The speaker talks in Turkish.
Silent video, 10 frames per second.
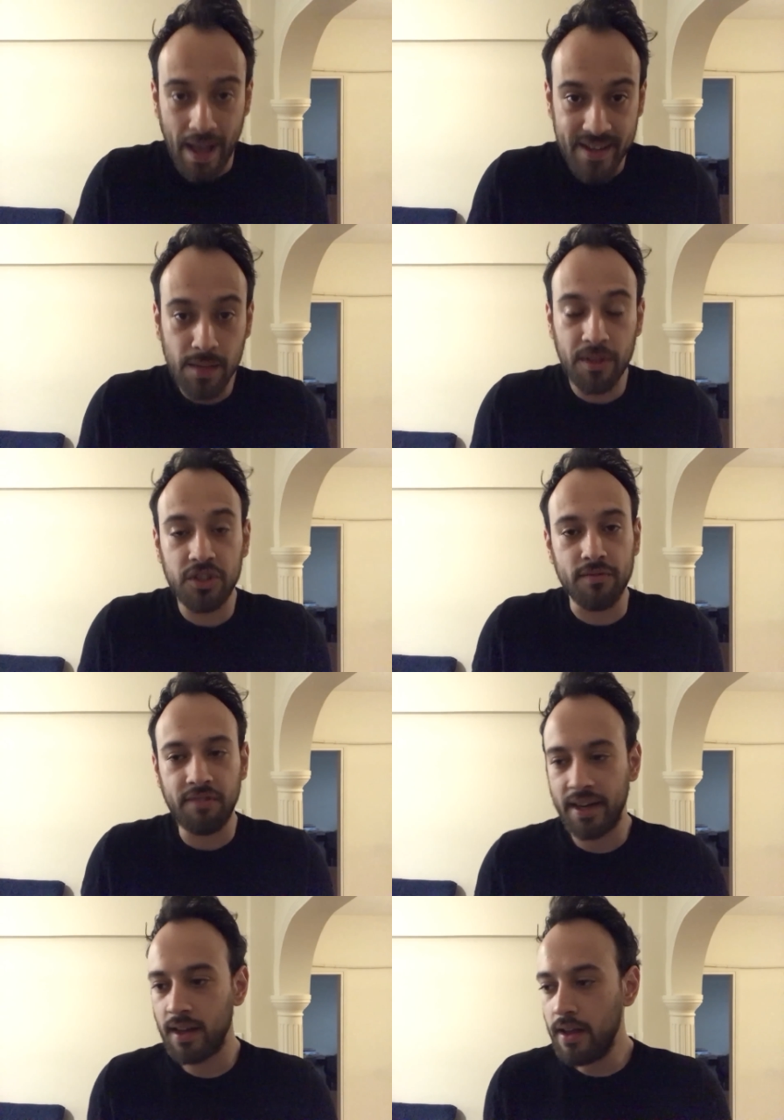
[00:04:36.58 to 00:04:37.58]
her zaman için
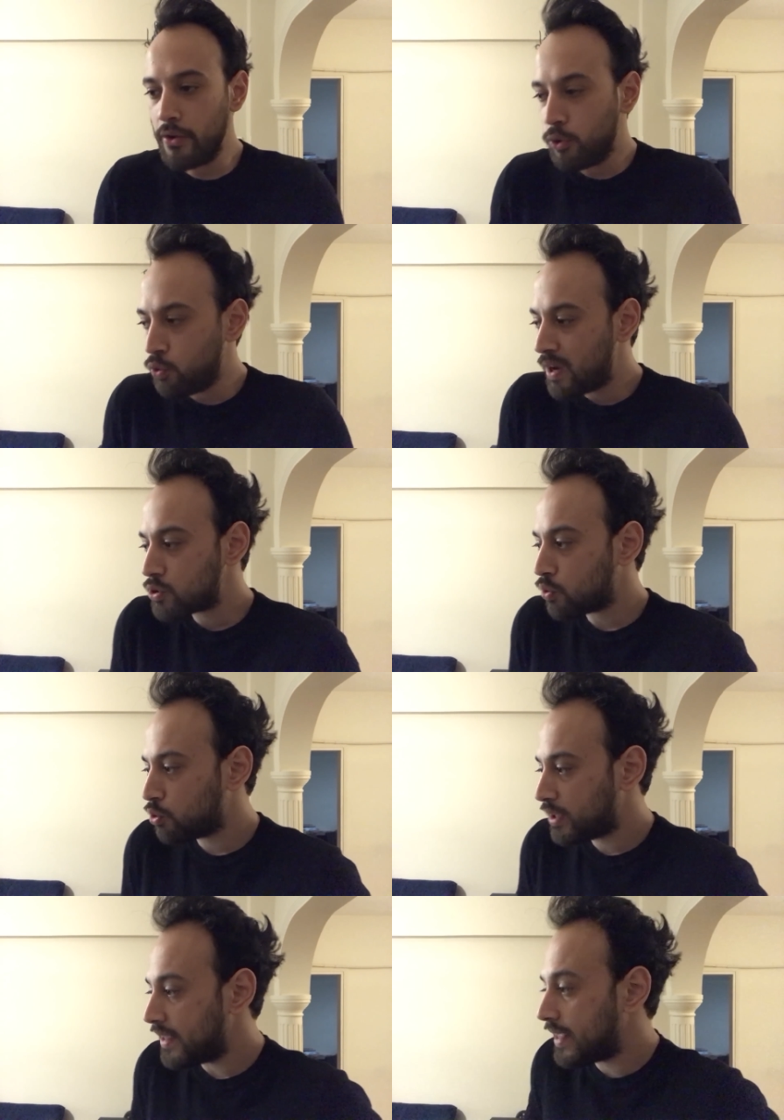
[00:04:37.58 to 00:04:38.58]
fark üniversite
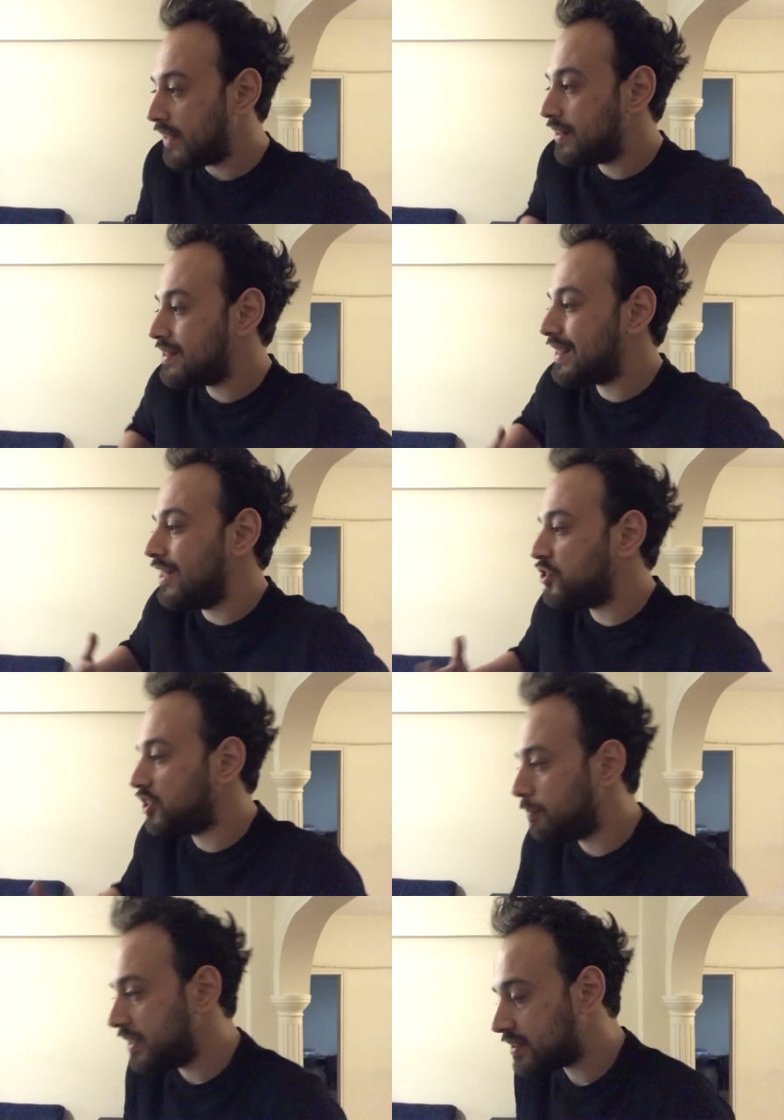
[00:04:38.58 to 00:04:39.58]
okurken kendinizi
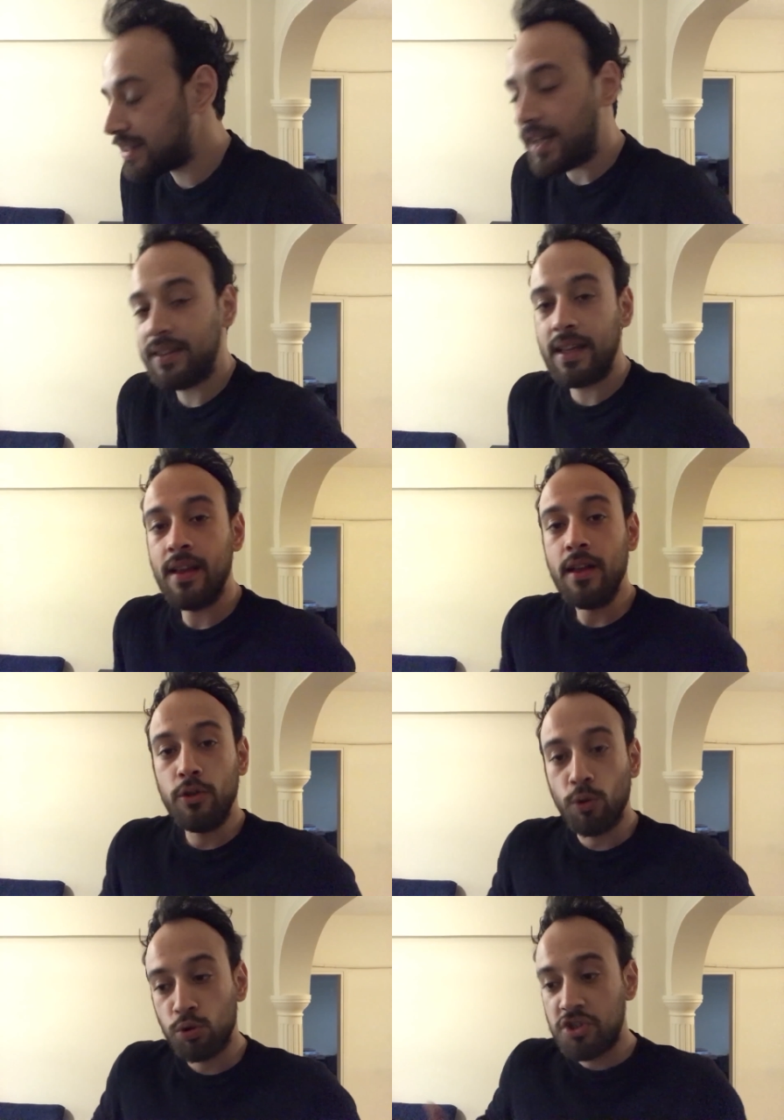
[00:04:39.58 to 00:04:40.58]
geliştirmeniz, kendi
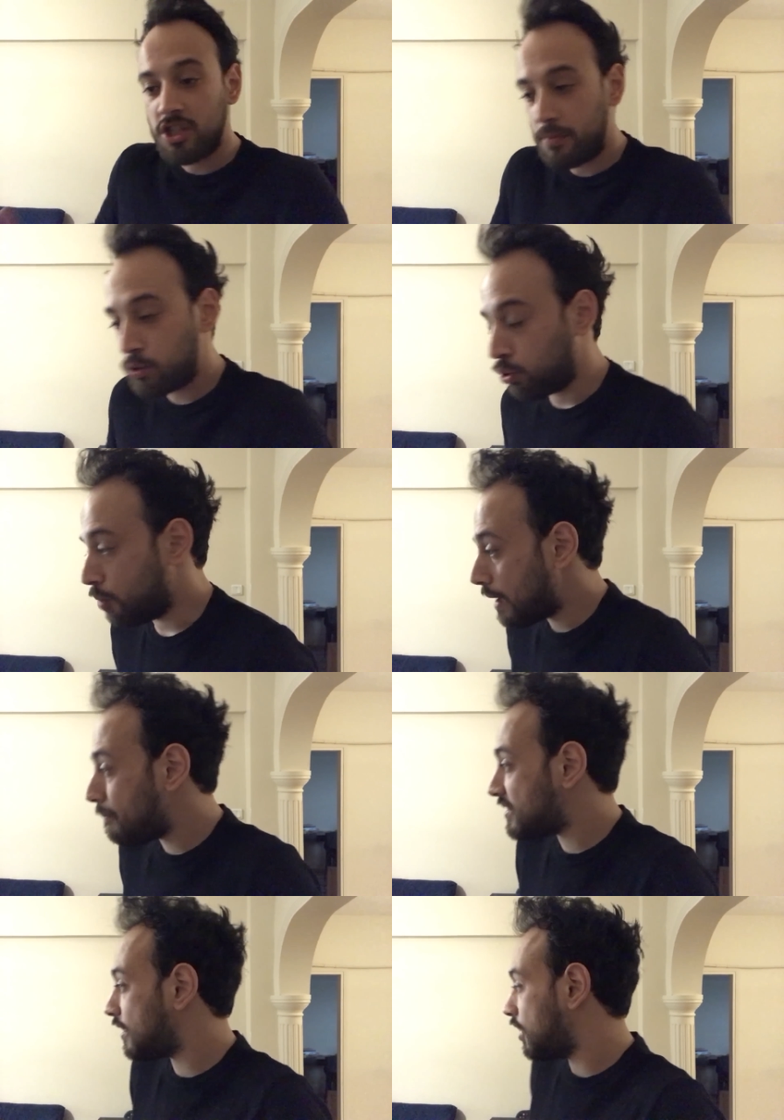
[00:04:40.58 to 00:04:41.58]
yolunuzu çizmeniz oluyor.
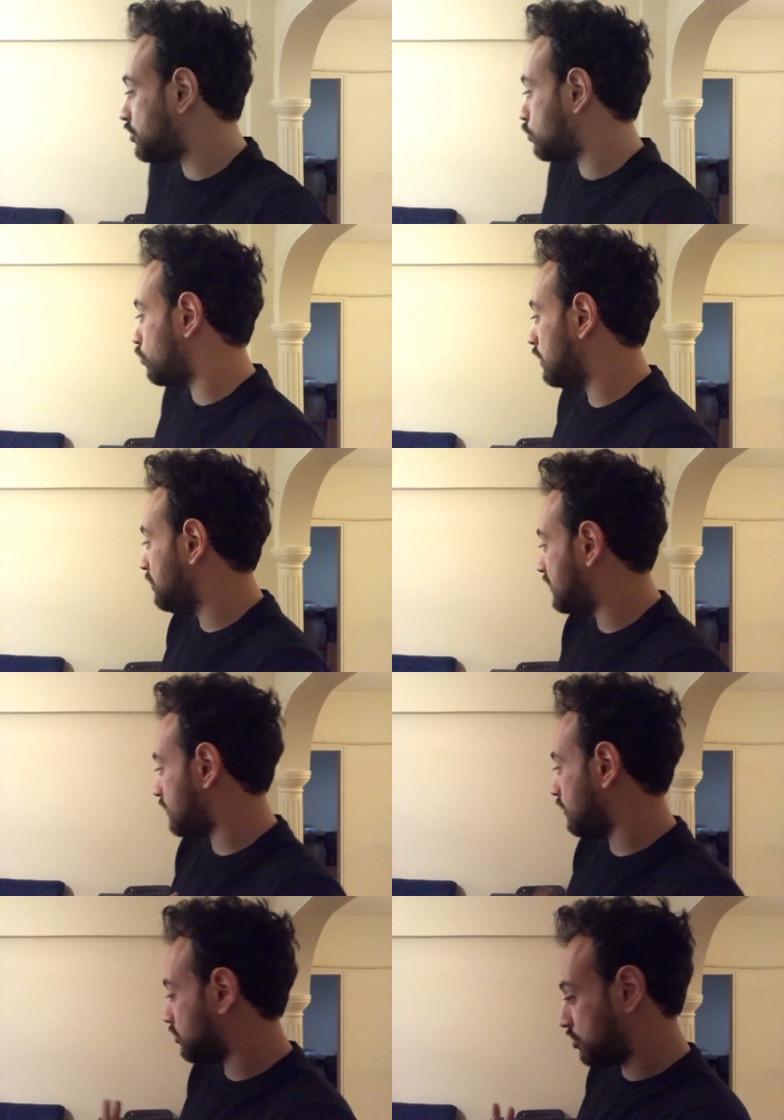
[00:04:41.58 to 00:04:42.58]
Ben mesela açık söyleyeyim
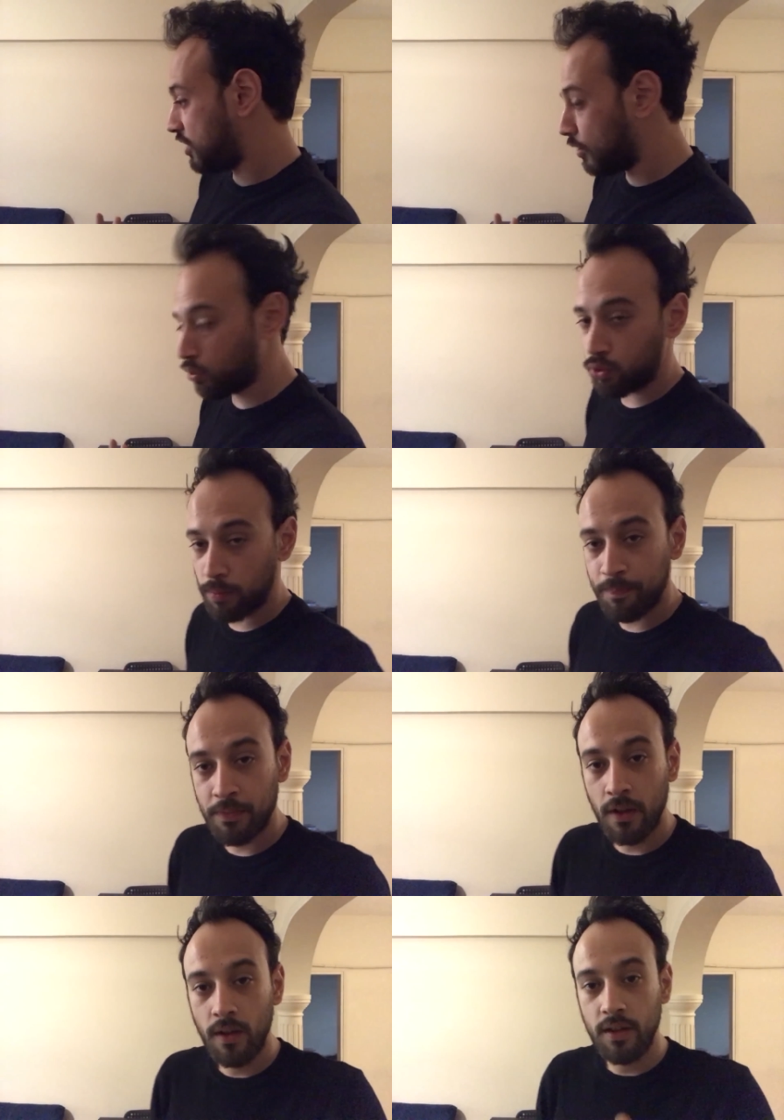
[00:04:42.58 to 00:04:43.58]
2 sene dış ticaret okudum.
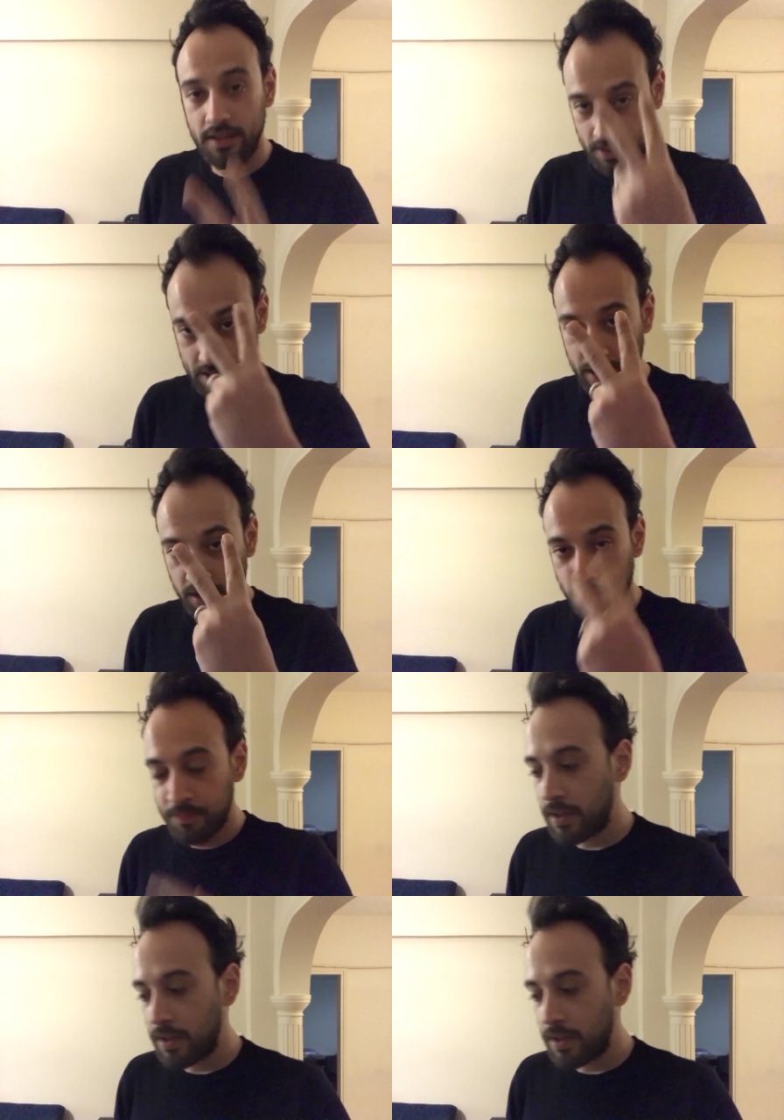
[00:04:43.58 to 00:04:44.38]
2 yıl.